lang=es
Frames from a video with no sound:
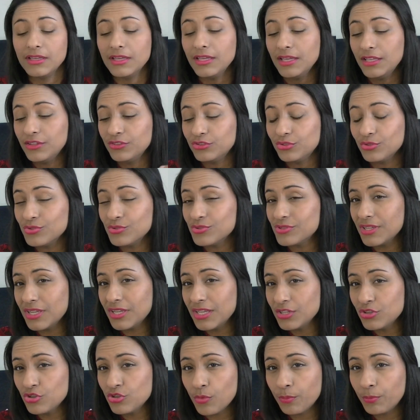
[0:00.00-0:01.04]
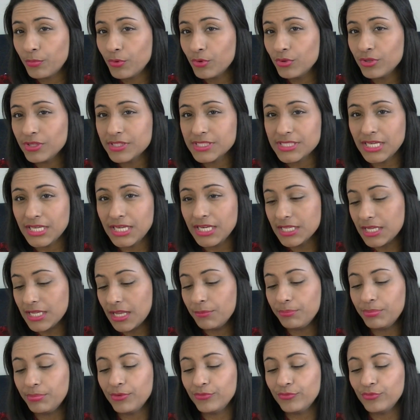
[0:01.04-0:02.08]
entonces no puedo decirles que
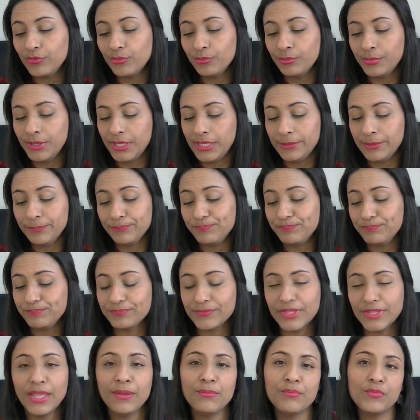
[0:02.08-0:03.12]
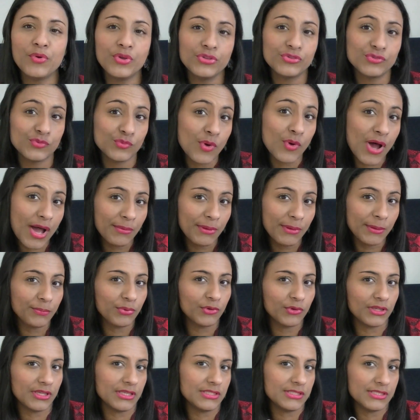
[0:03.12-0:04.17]
el perfume es muy suave
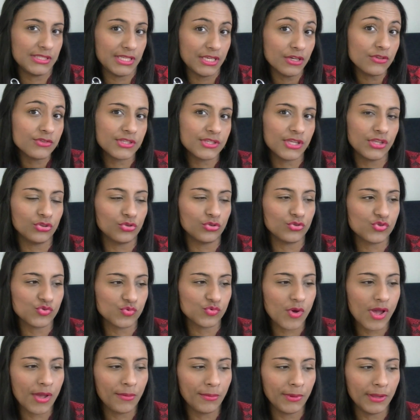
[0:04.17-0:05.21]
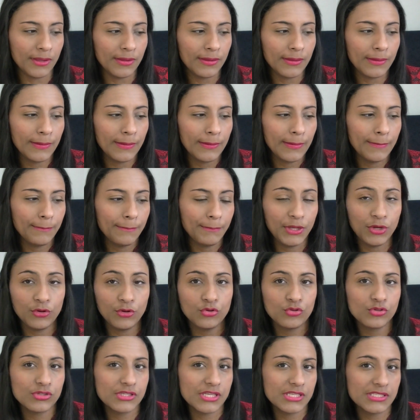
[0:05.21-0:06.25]
porque sí lo siento suave, pero
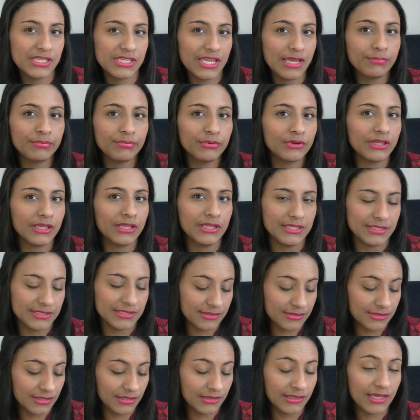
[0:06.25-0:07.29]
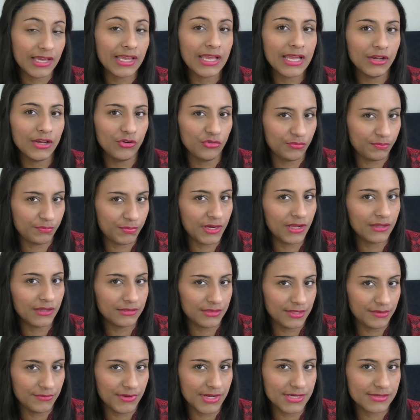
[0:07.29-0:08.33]
no sé si es porque necesita calor para
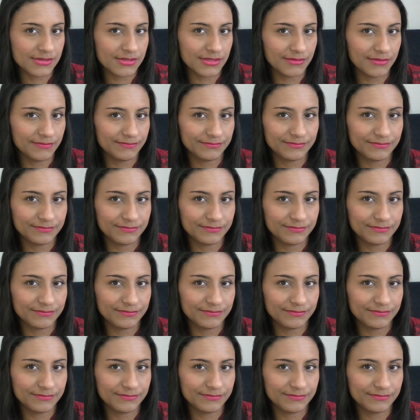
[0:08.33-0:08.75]
activarse.